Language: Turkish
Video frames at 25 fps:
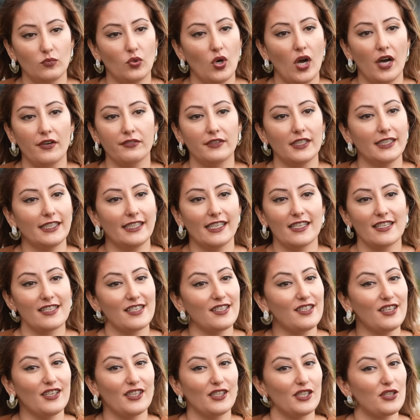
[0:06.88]
Bu hafta
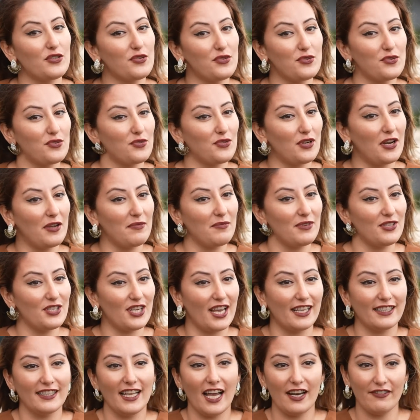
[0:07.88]
kesinlikle
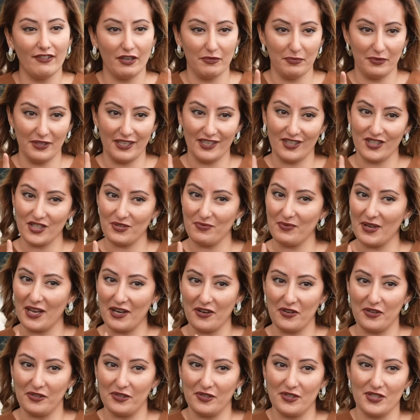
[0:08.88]
susturamayacaklar ve birinci
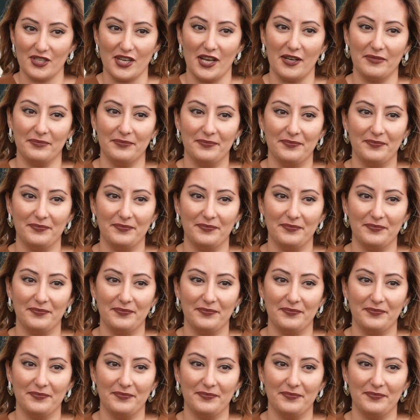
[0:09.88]
ben olacağım.